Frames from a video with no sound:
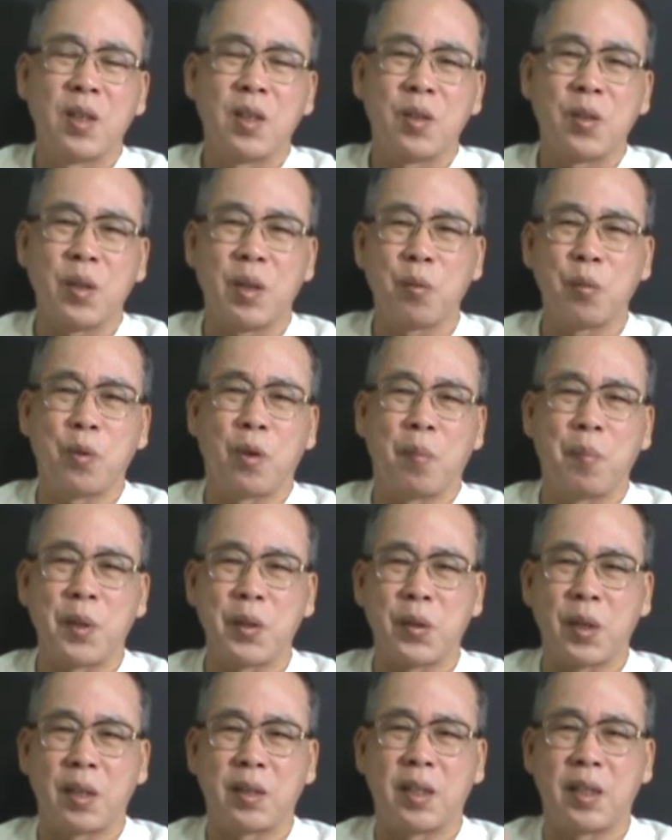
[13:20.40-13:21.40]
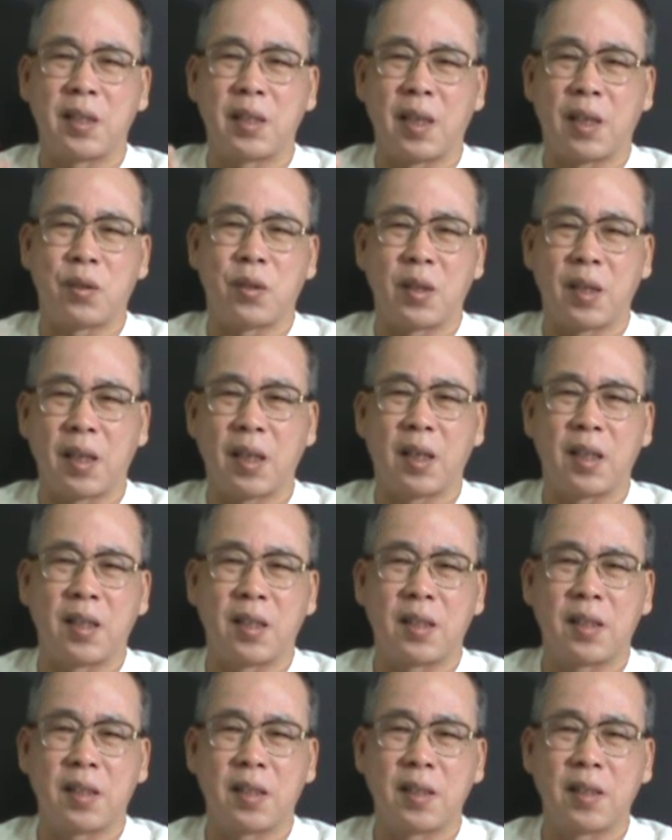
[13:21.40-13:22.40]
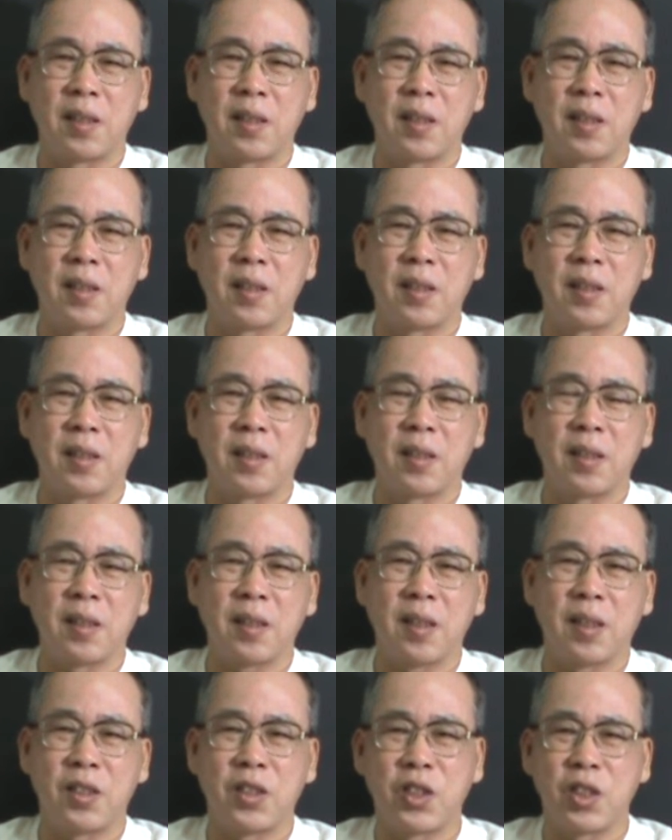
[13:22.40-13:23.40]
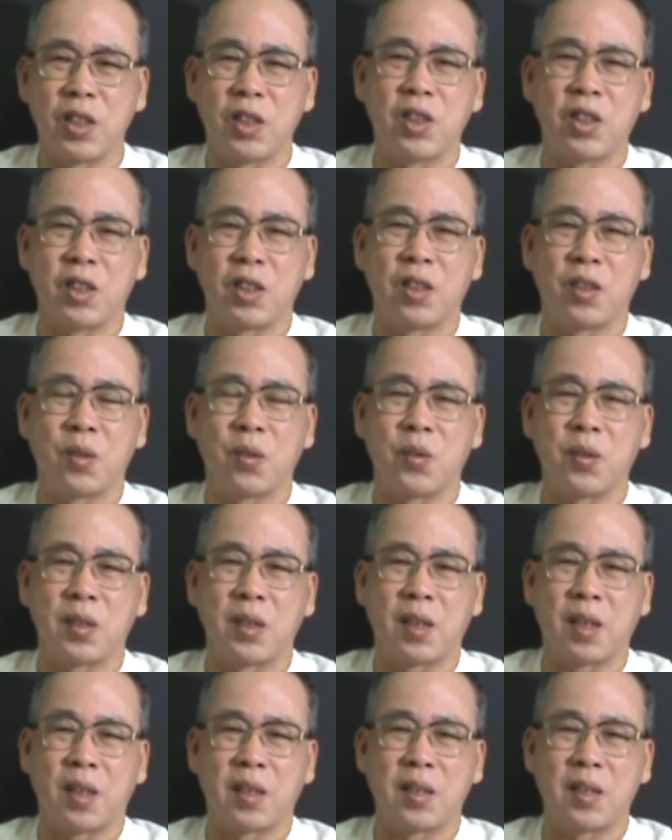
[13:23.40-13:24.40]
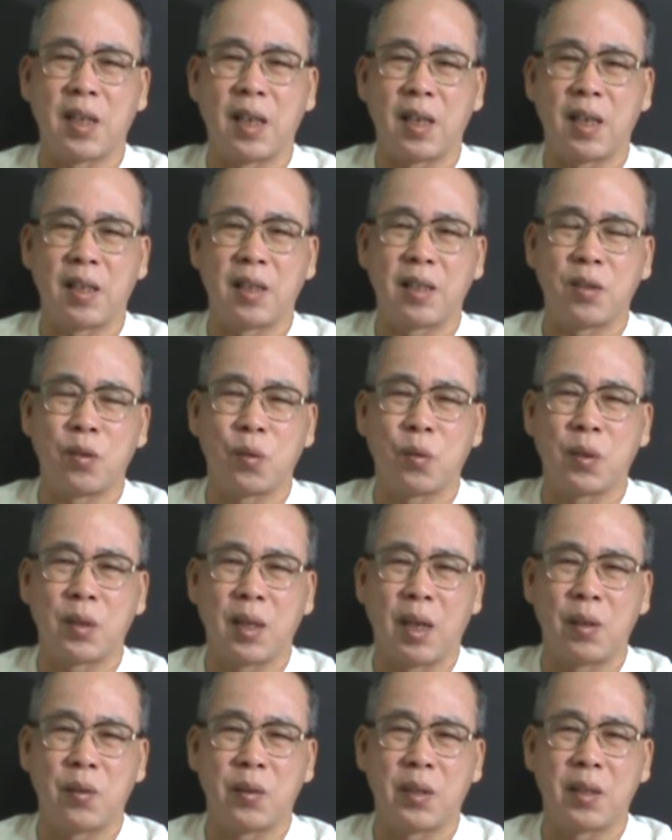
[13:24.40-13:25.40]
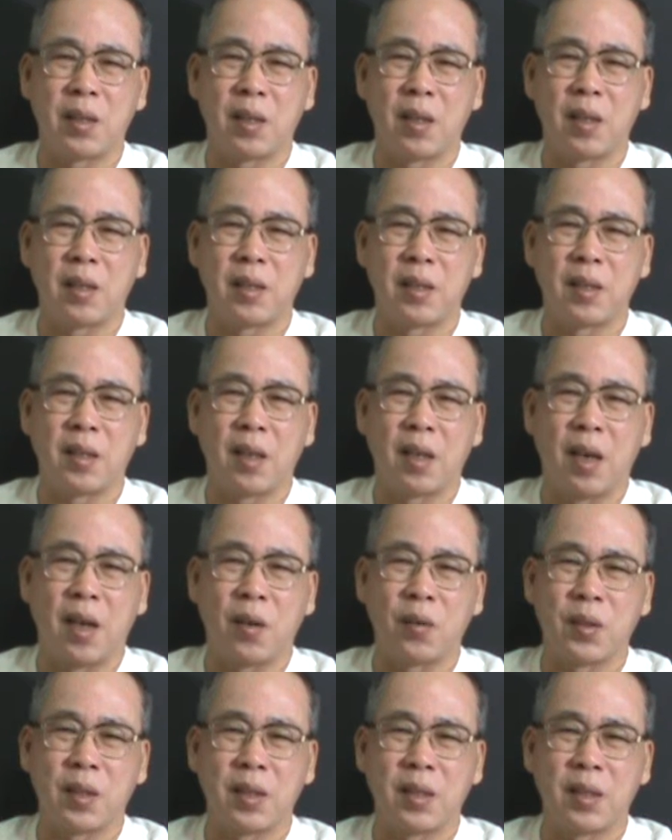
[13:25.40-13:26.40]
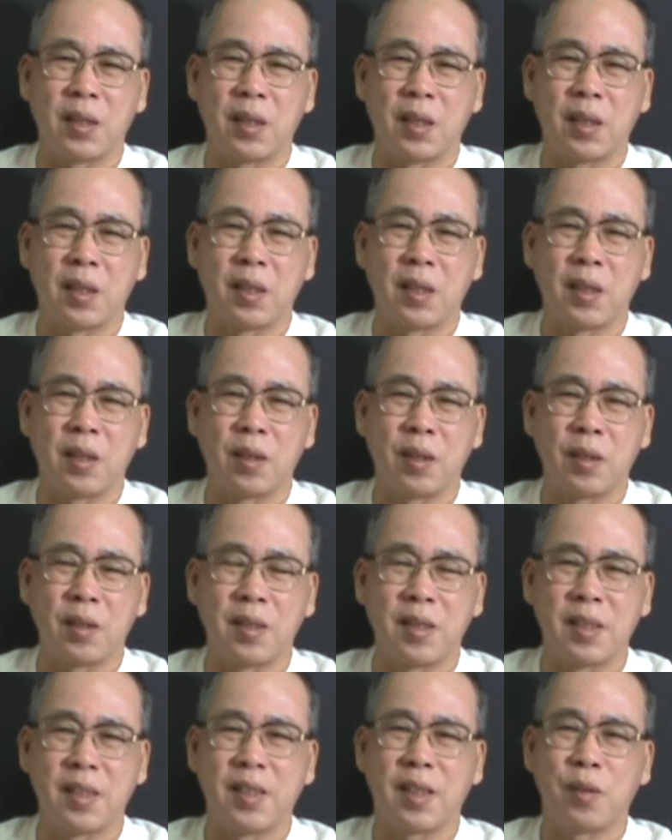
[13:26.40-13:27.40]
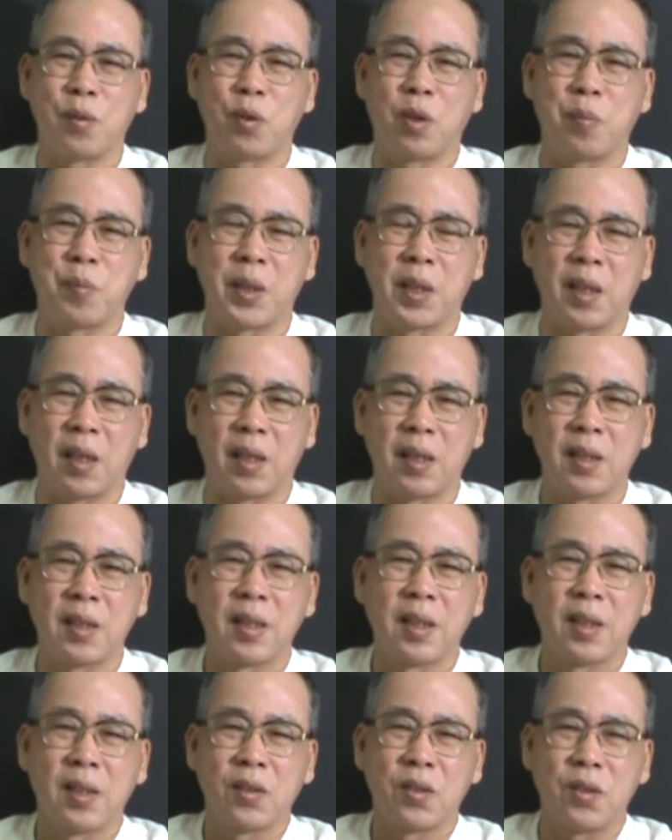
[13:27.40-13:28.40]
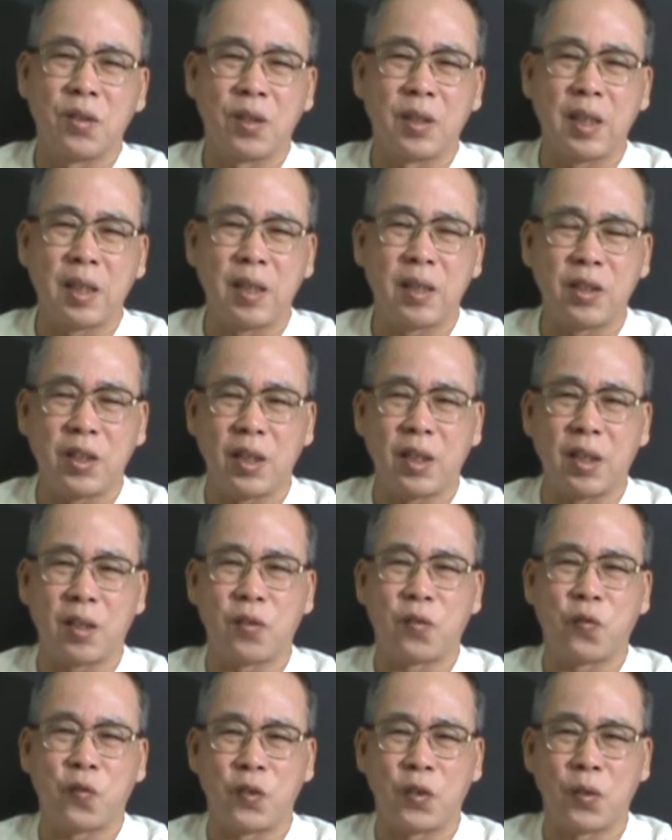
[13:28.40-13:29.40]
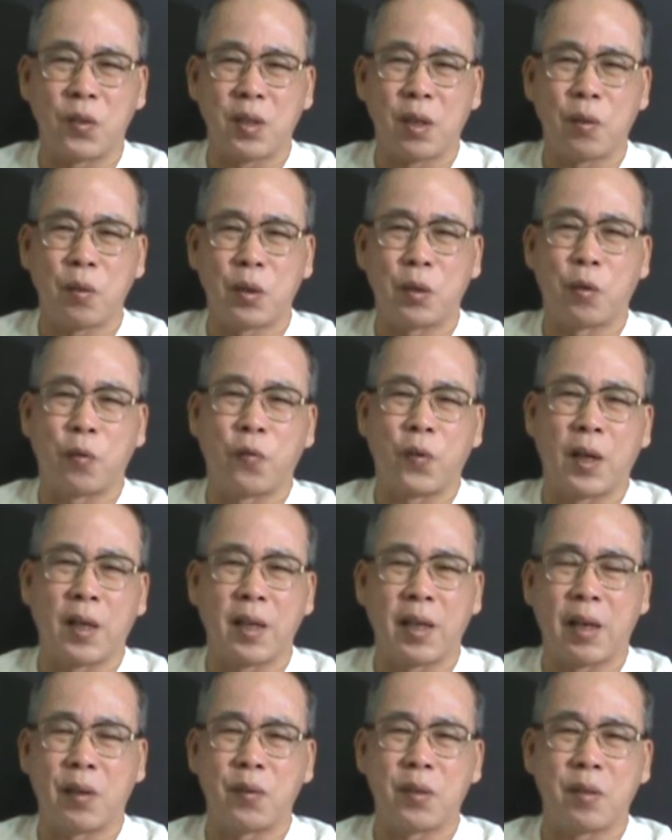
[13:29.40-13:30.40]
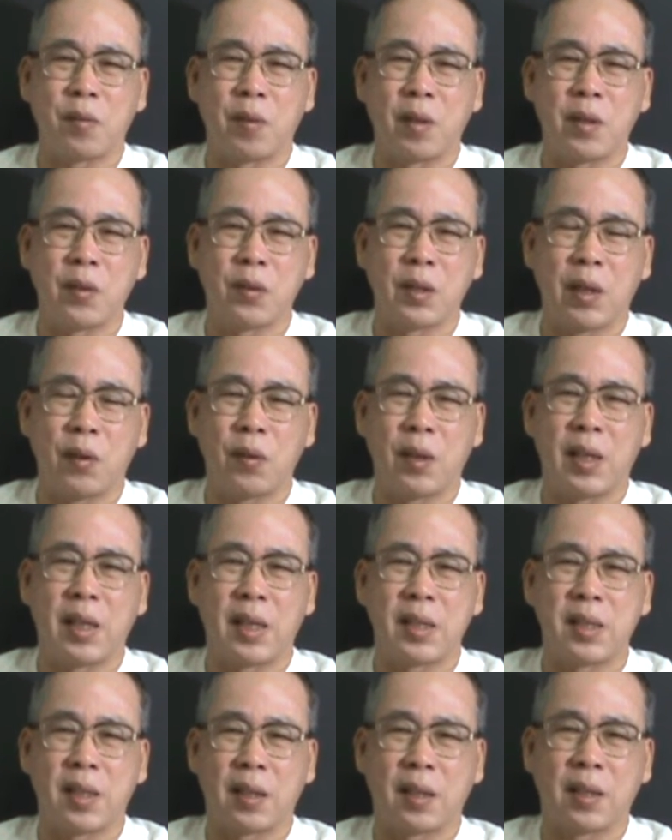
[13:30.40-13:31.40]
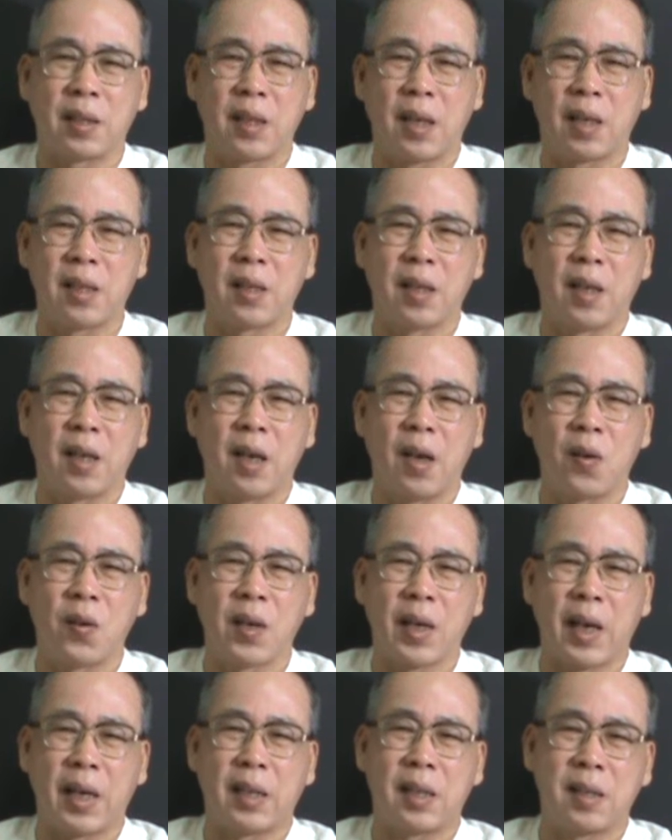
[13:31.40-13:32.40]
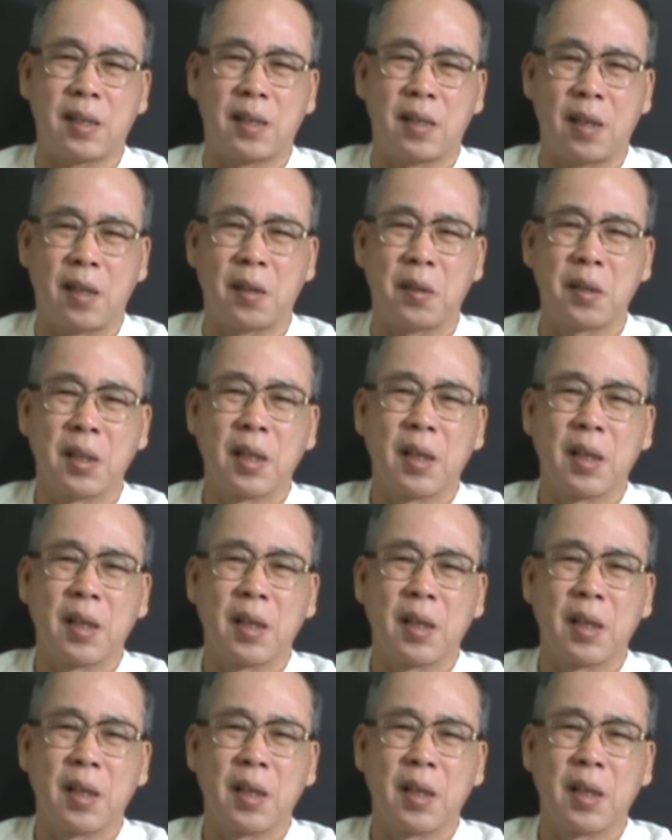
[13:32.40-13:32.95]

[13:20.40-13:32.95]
所以我们觉得听起来觉得很很新奇的东西啊，在中国大陆那些那些老的那些资深国民啊，听听了有时候会有反感，为什么？因为他会联想到他那个劳改的时候，